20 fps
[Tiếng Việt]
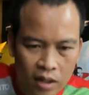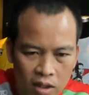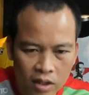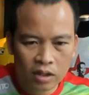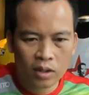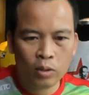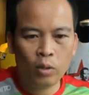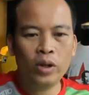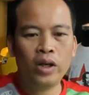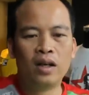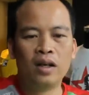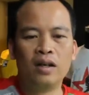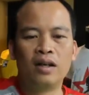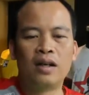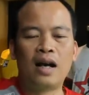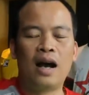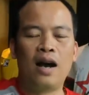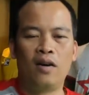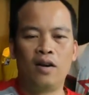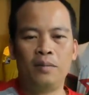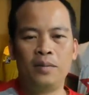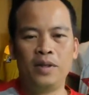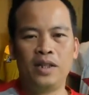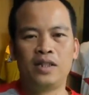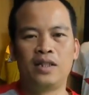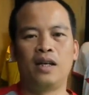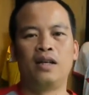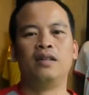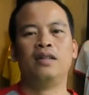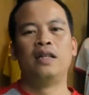nguy cơ cao là mình
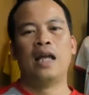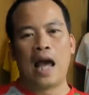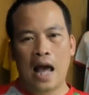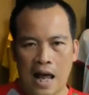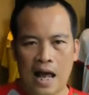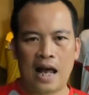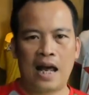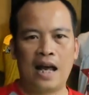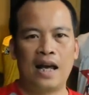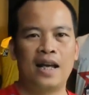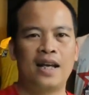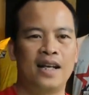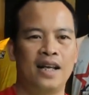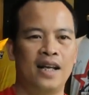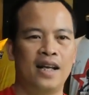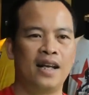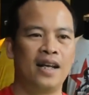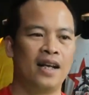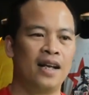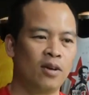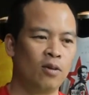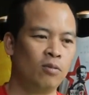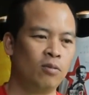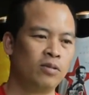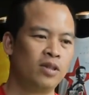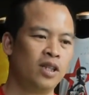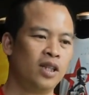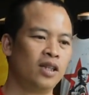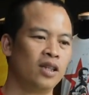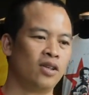sẽ ở nhà cái này là cũng
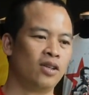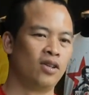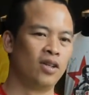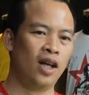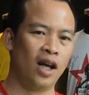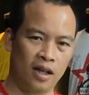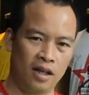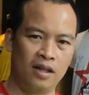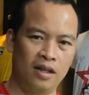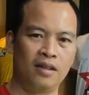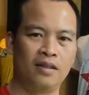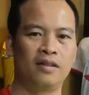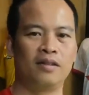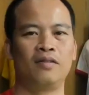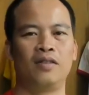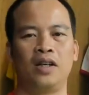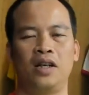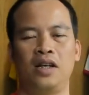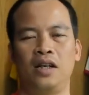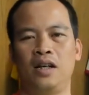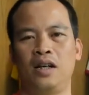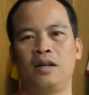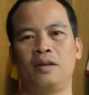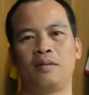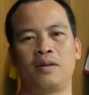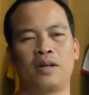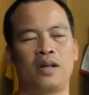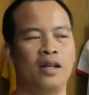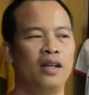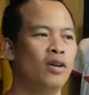xin được nói thật và đấy là
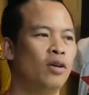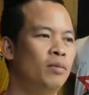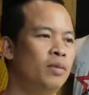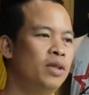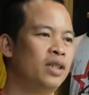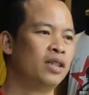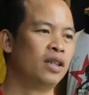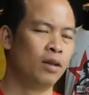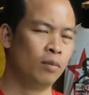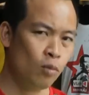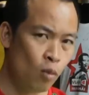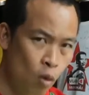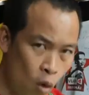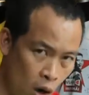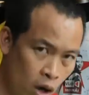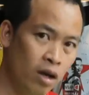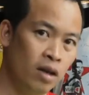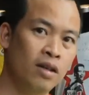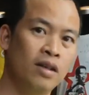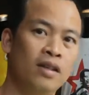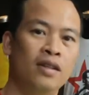cái điều mình rất là buồn